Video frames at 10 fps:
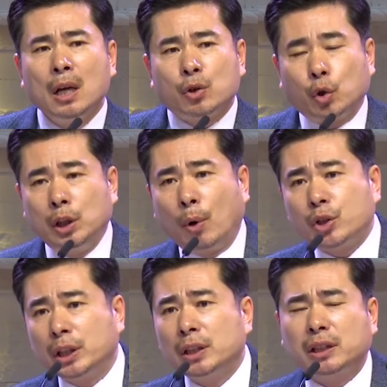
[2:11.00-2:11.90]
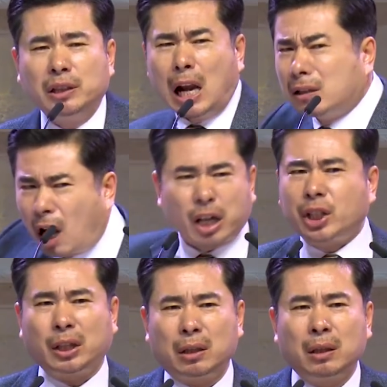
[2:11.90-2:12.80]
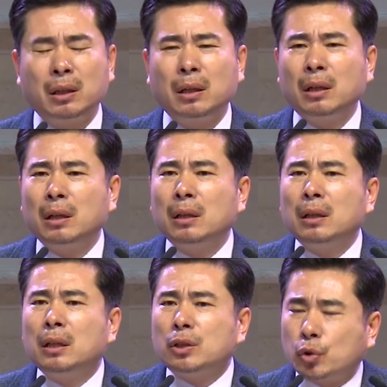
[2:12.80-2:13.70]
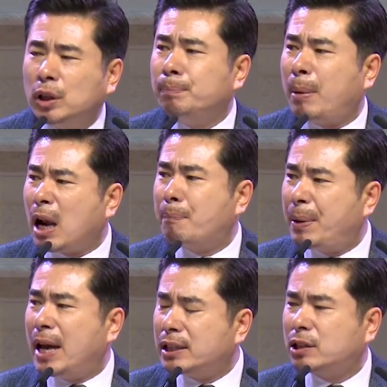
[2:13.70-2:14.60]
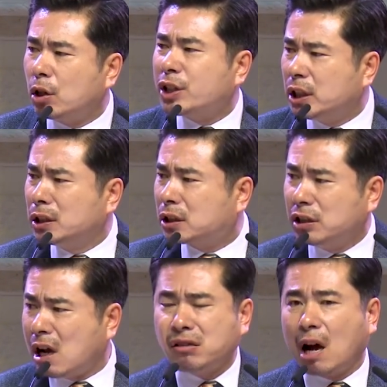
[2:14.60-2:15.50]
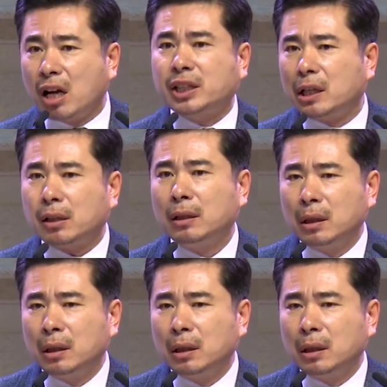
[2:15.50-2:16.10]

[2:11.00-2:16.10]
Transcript: 주님 오시는 그날까지 주님 발 앞에 쓰러지는 그날까지